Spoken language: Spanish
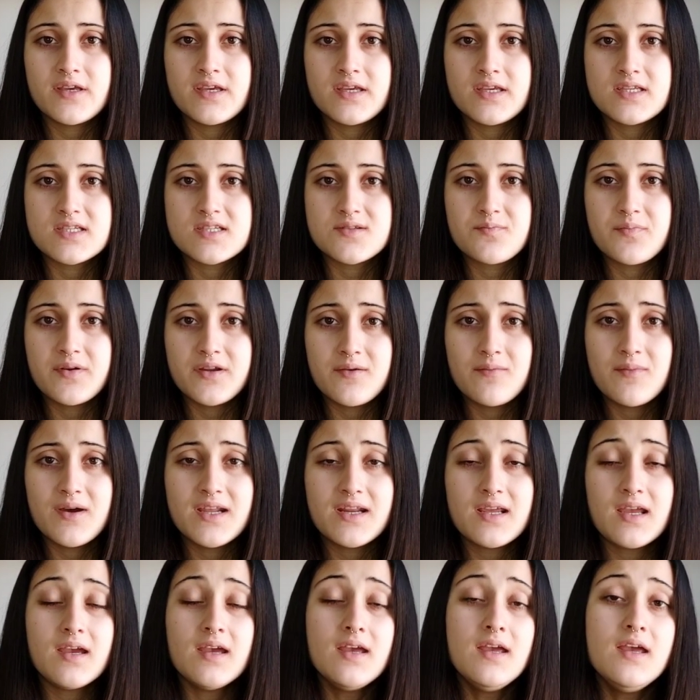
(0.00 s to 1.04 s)
es
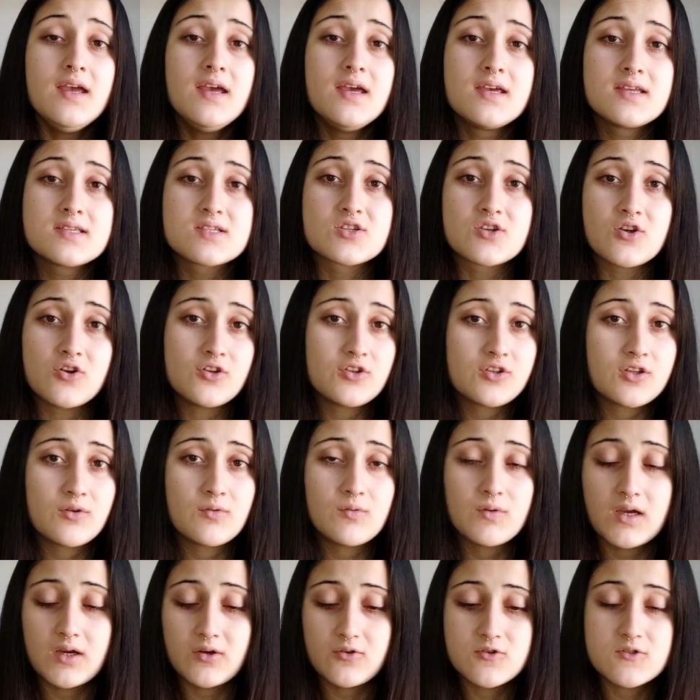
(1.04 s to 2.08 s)
Primark. Solo
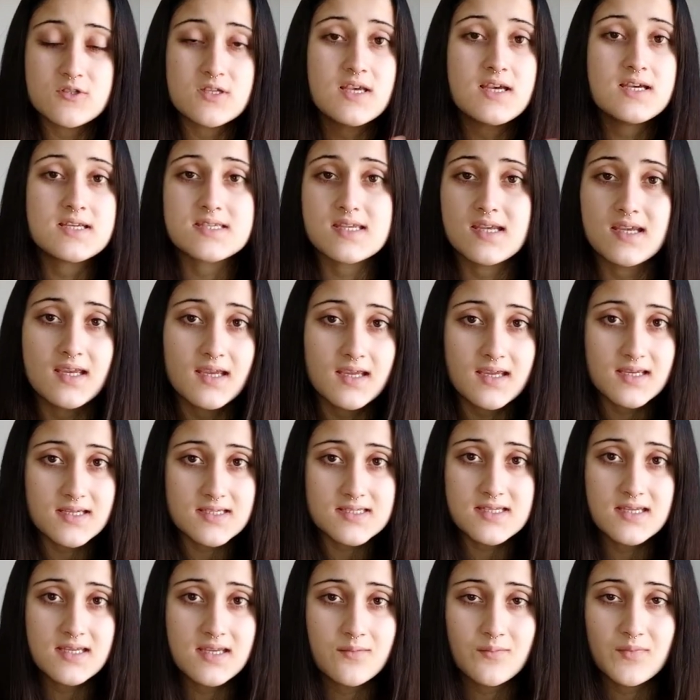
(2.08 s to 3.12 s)
tengo una cosa, así que
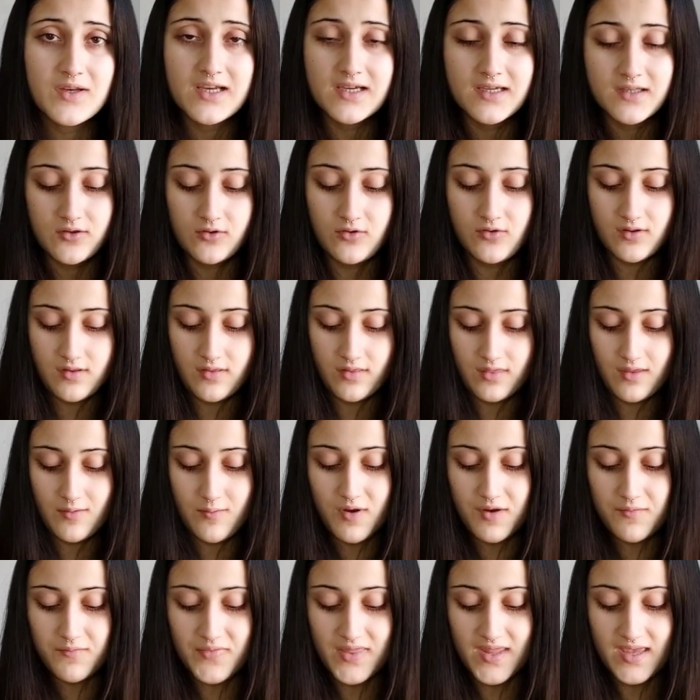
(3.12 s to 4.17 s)
así ya me la quito de
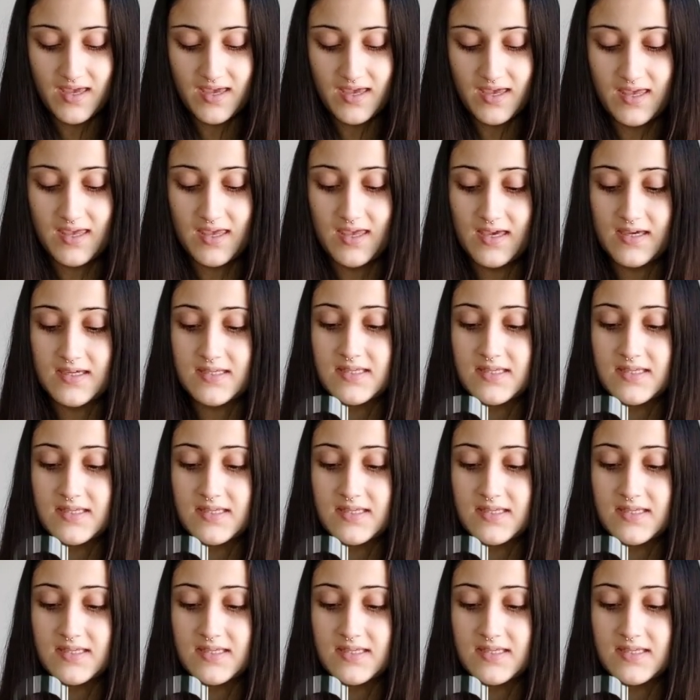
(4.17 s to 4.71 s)
encima. Y